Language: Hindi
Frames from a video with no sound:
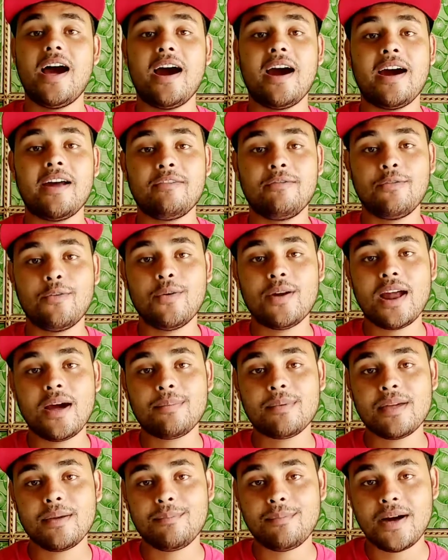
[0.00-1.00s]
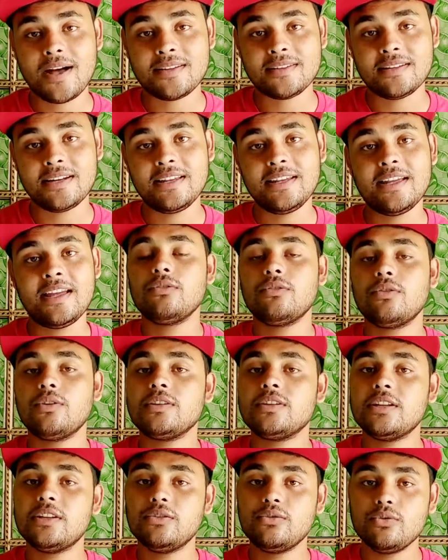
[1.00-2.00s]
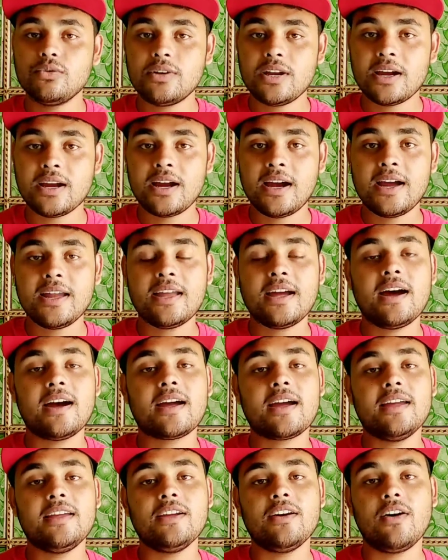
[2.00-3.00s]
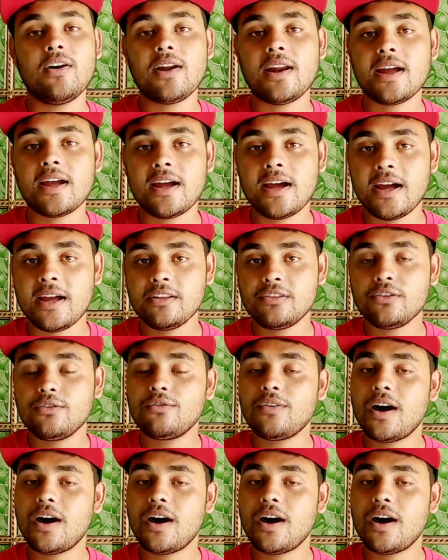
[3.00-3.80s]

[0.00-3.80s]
अगर फ़ोन आपके पास नहीं है थोड़े से दूर रखा है या कहीं और रखा है तो